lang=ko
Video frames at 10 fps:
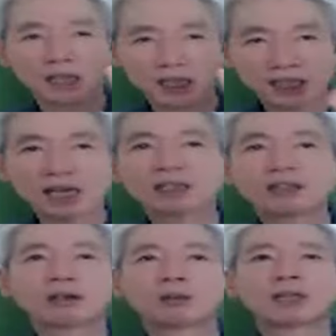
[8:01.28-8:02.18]
키가
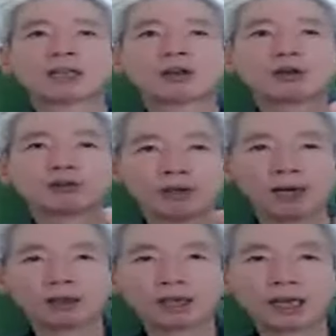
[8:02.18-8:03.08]
크는 것보다 더
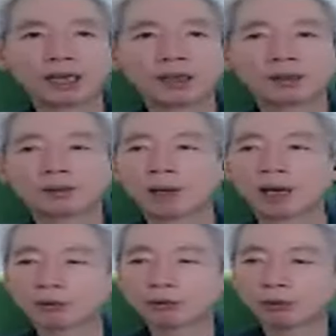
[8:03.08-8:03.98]
중요한 게
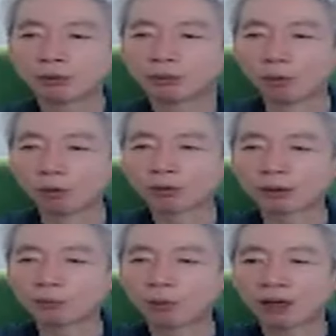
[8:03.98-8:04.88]
바로 뭐,
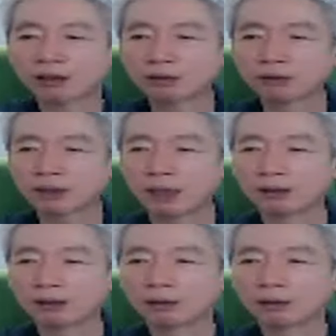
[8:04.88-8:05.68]
뭐가 크는 거다.